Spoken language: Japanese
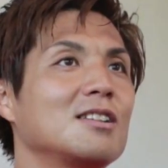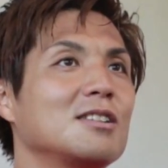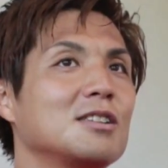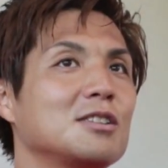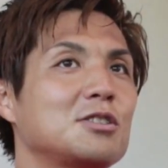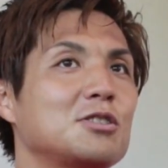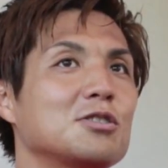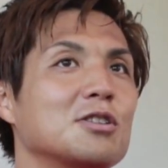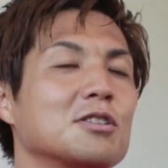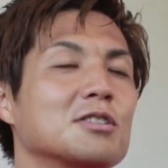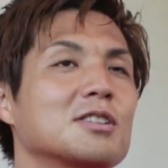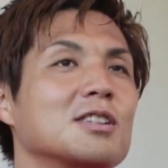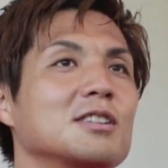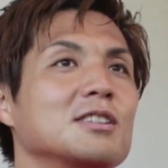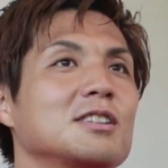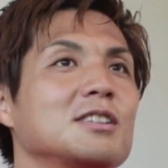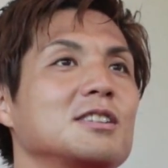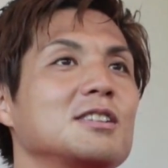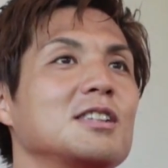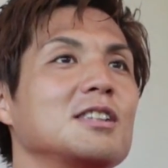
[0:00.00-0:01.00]
で中学3
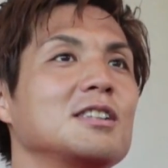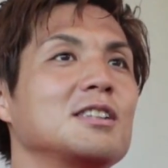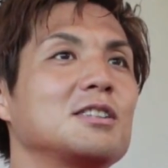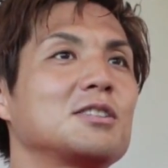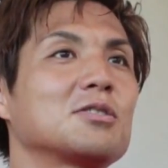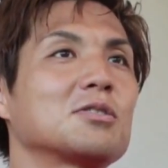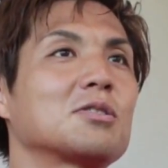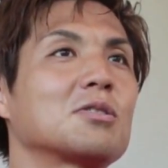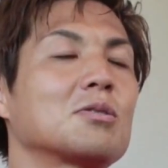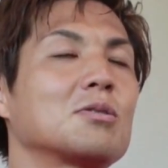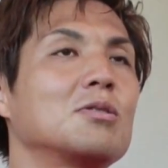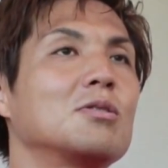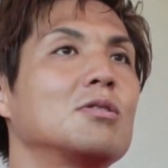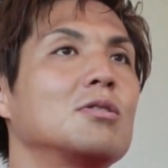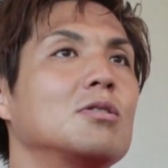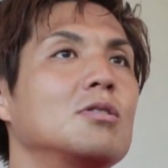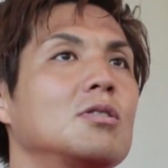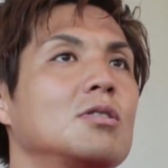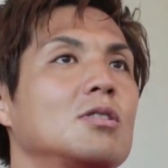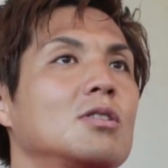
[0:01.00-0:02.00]
年生でちょっと
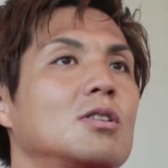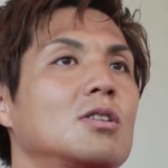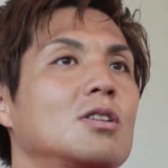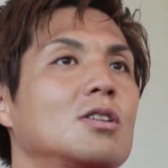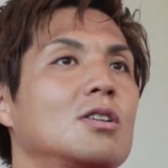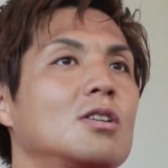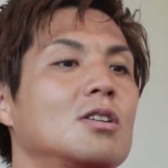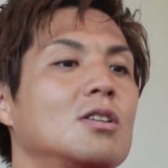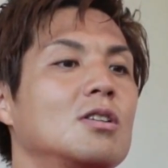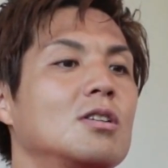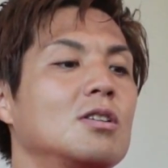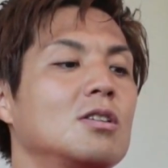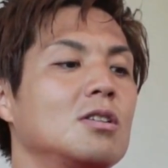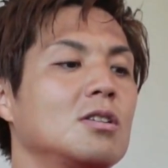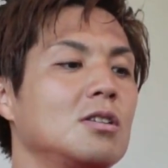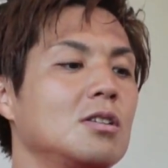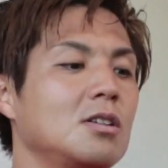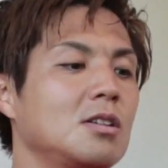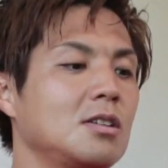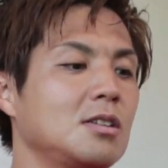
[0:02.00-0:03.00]
こ
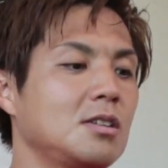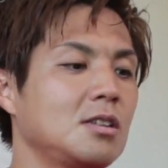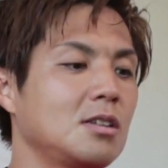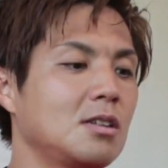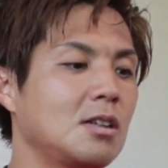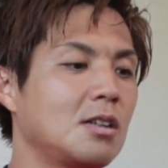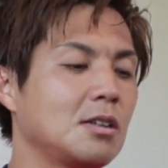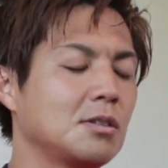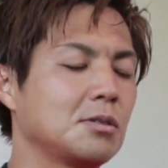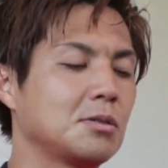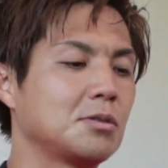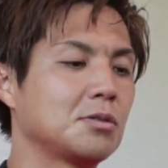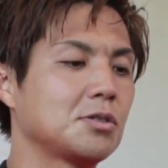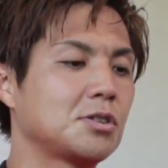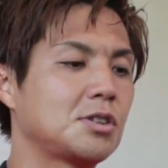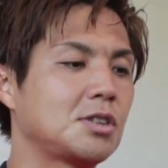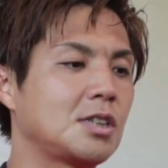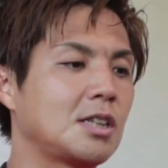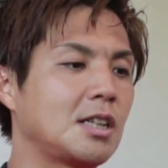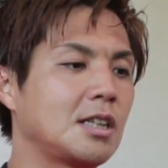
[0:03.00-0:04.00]
う
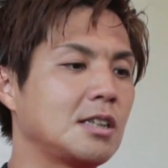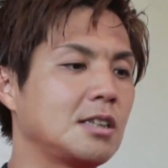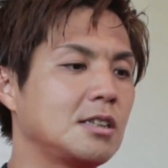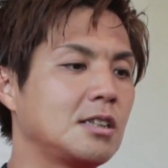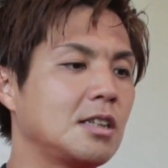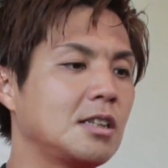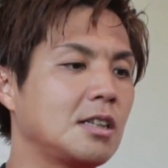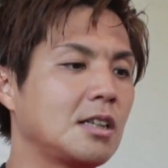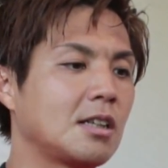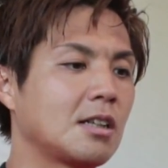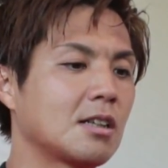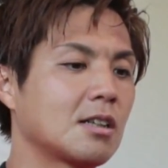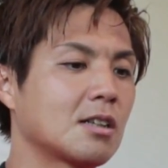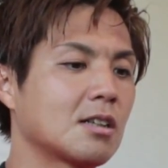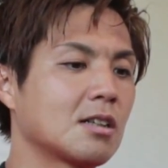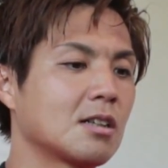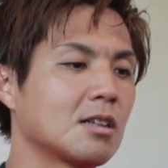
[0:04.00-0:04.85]
試合出て